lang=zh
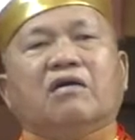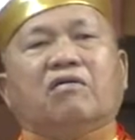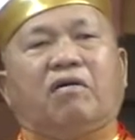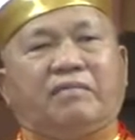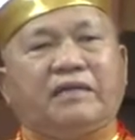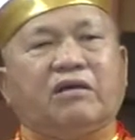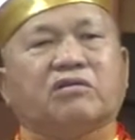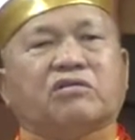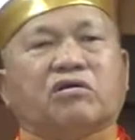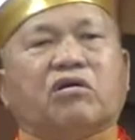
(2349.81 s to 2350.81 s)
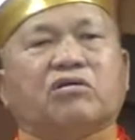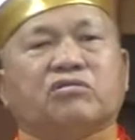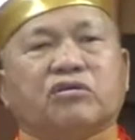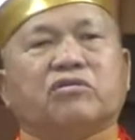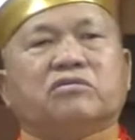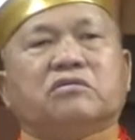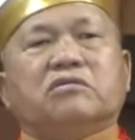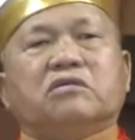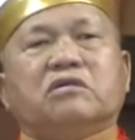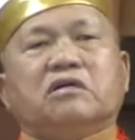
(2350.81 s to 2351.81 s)
我们要说出
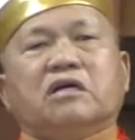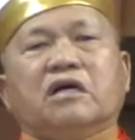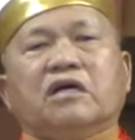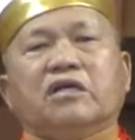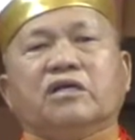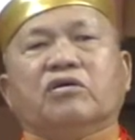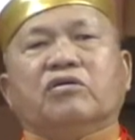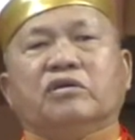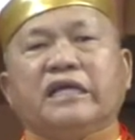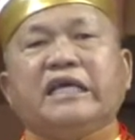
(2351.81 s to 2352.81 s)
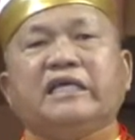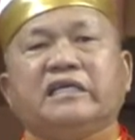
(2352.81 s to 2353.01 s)
有利